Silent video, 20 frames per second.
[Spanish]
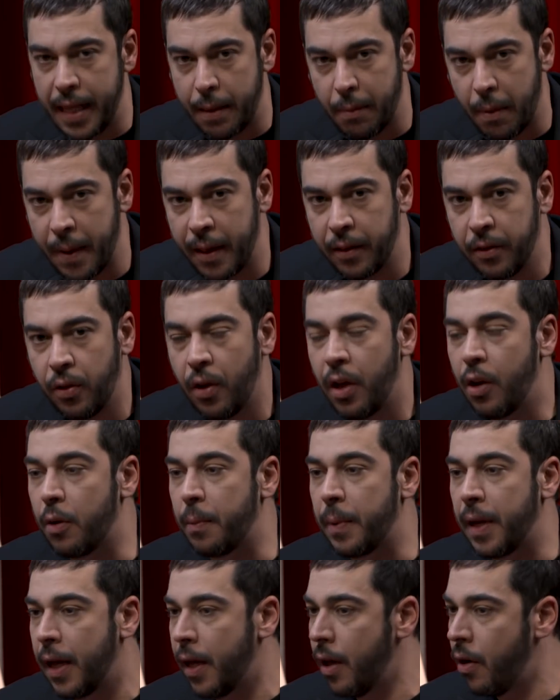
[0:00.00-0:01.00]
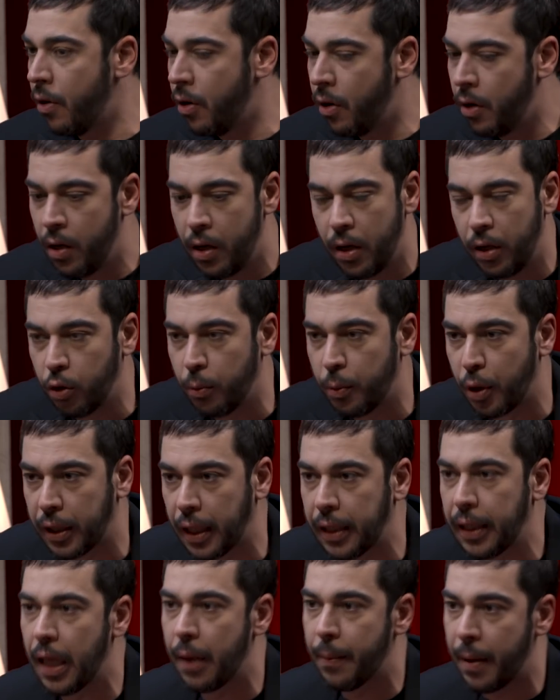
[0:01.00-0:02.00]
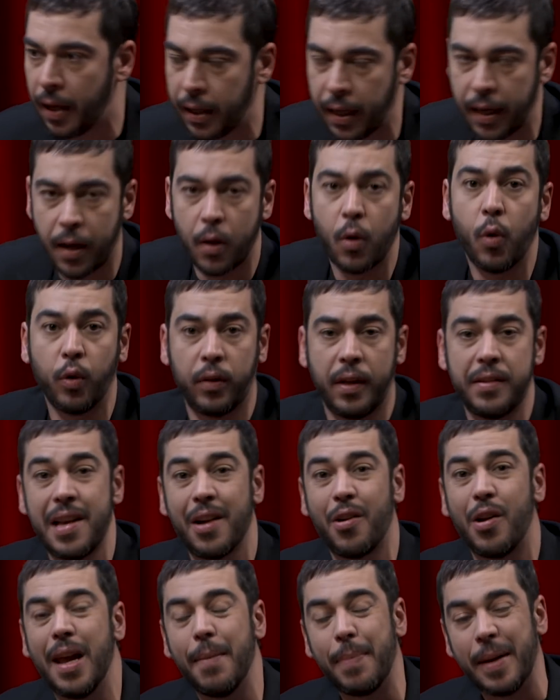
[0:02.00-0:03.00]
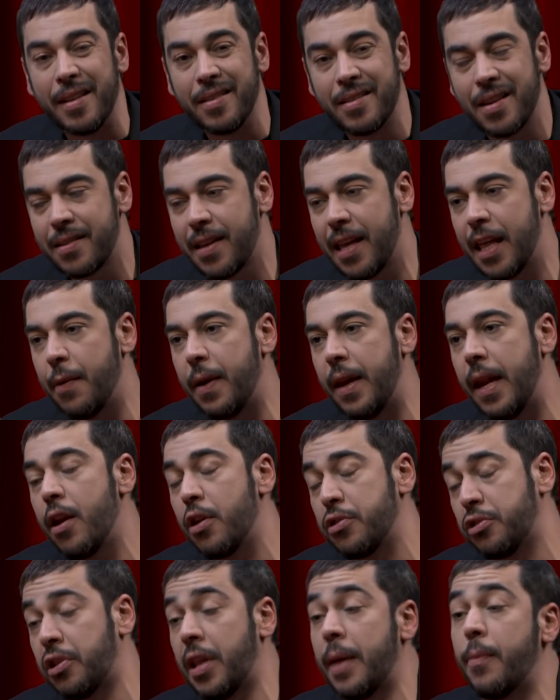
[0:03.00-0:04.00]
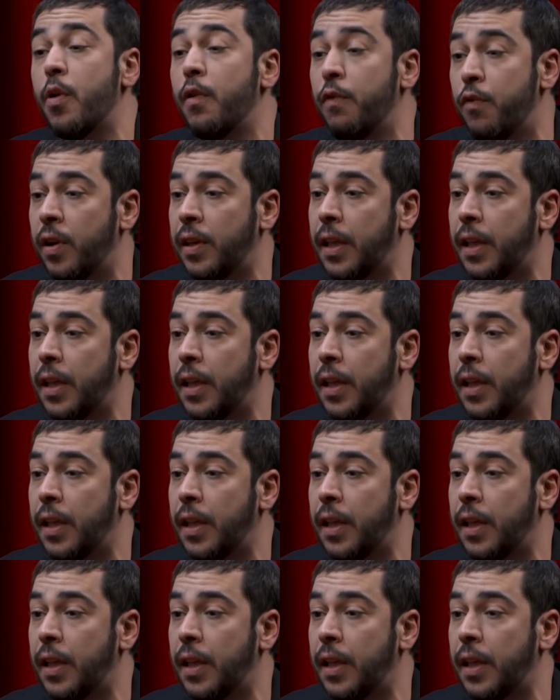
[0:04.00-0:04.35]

el llamamiento al hormiguero, eh, tu protesta, además, que hagan justicia con la princesa de Belén. Nosotros le damos un